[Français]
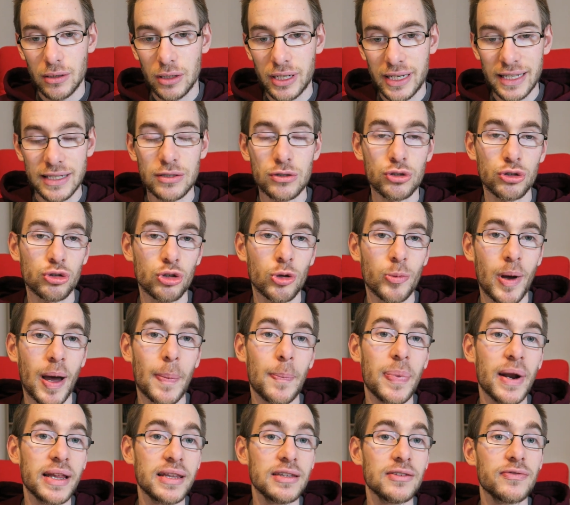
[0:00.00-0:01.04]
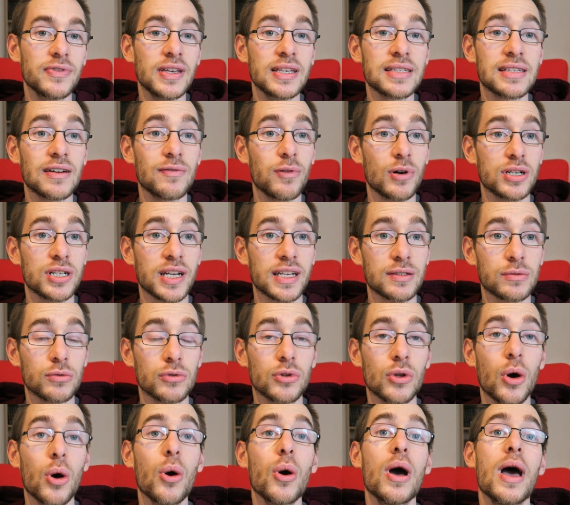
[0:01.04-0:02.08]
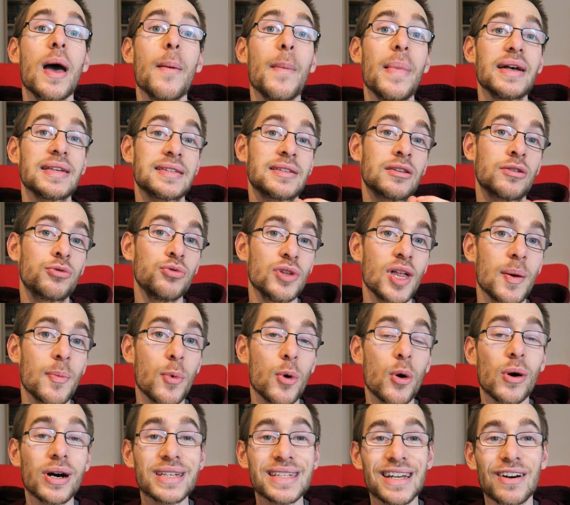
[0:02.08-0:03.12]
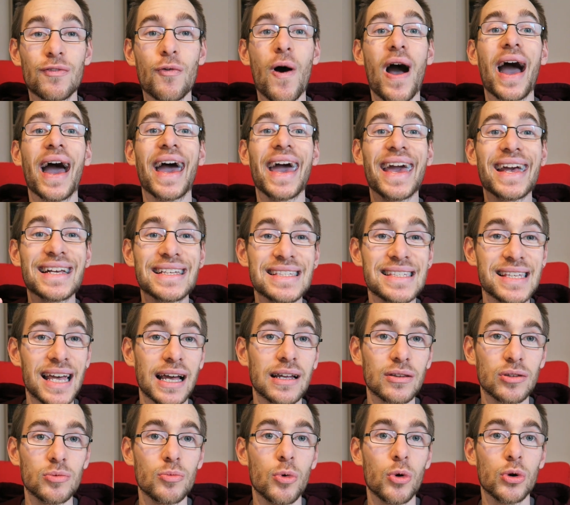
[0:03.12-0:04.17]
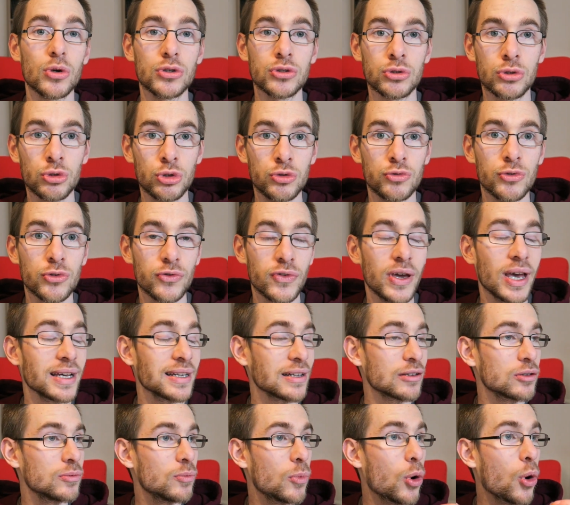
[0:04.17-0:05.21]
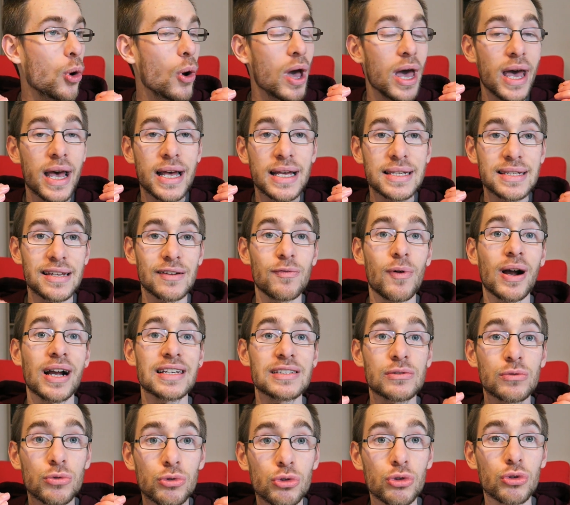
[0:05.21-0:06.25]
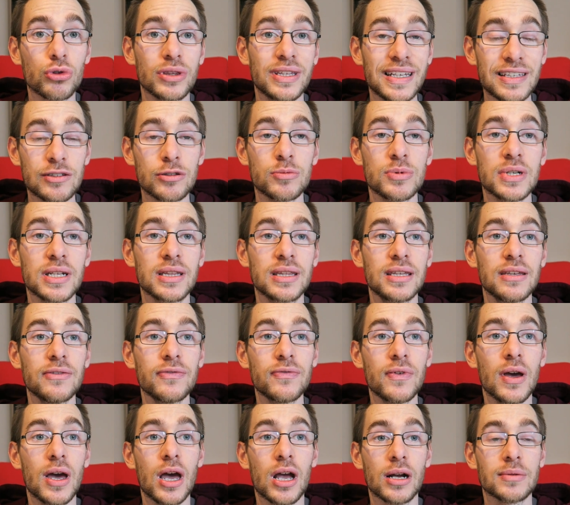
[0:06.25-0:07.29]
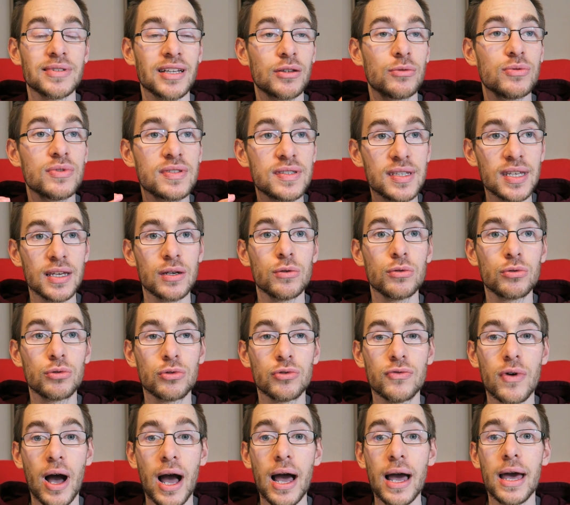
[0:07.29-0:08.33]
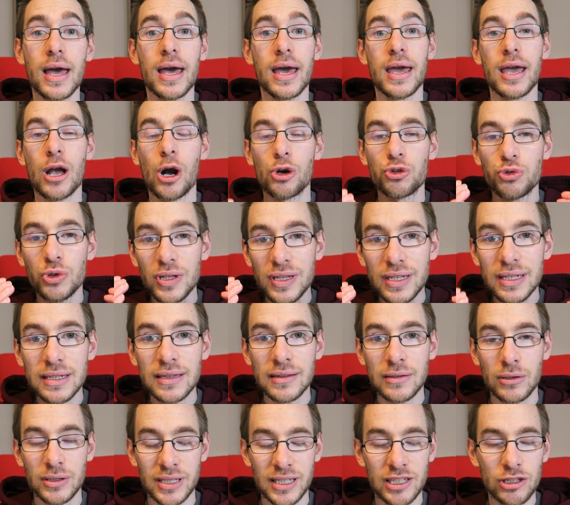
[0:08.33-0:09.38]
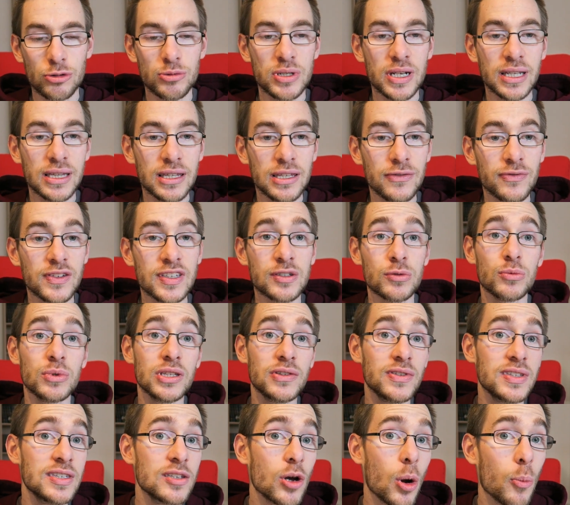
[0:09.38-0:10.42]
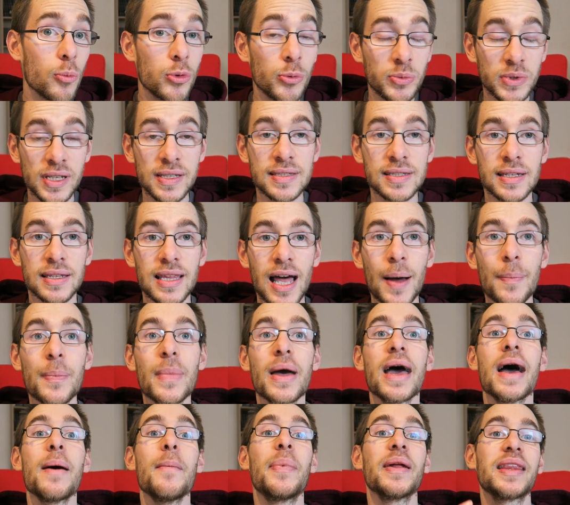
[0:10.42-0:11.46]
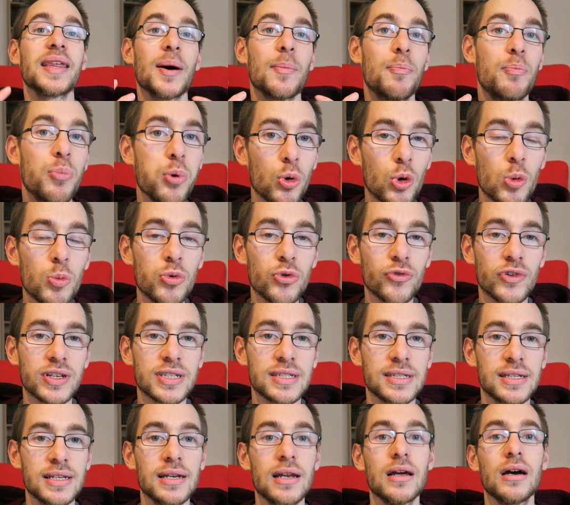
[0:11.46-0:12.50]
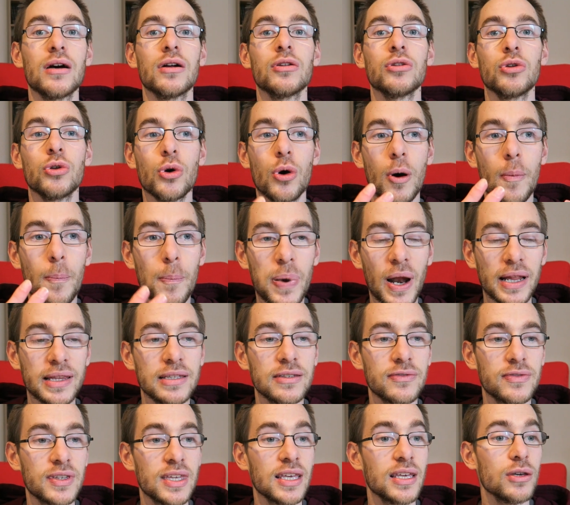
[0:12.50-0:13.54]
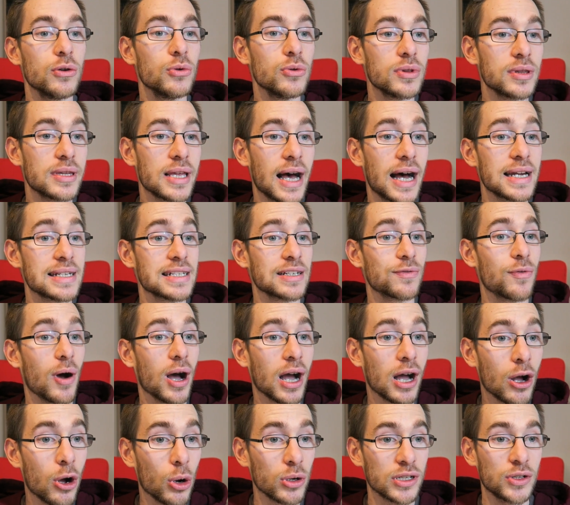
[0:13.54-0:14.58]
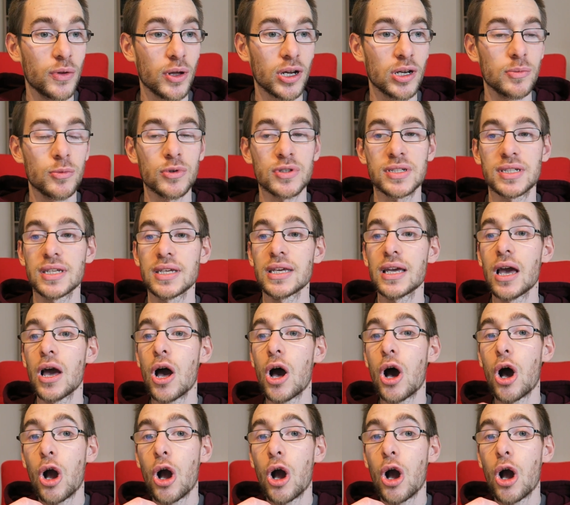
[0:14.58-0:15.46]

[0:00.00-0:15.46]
qu'est-ce que j'entends par planifier, savoir gérer son temps bah, C'est tout d'abord savoir exactement ce que tu veux faire, exactement savoir quels sont tes objectifs, comme ça tu sais où tu vas. Et ensuite, quand tu as tes objectifs qui sont divisés en plus petites étapes, bah, tu as beaucoup plus facile de planifier une tâche, savoir quand elle va commencer,